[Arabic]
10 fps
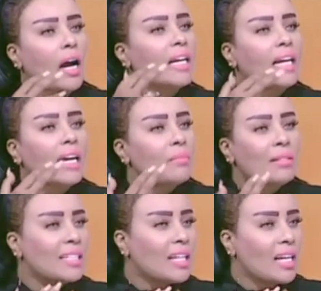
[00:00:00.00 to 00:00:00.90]

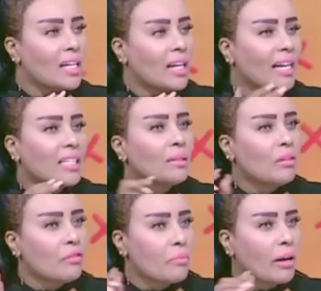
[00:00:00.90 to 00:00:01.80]
هيتكلم ازاي الحاجات دي
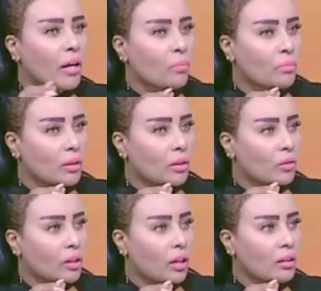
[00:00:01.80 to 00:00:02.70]
بتفرق معاهم
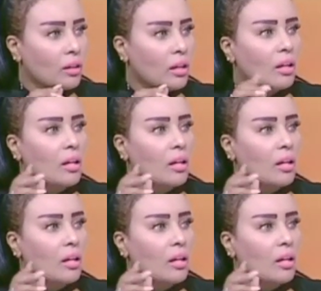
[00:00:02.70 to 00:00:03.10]
اوكي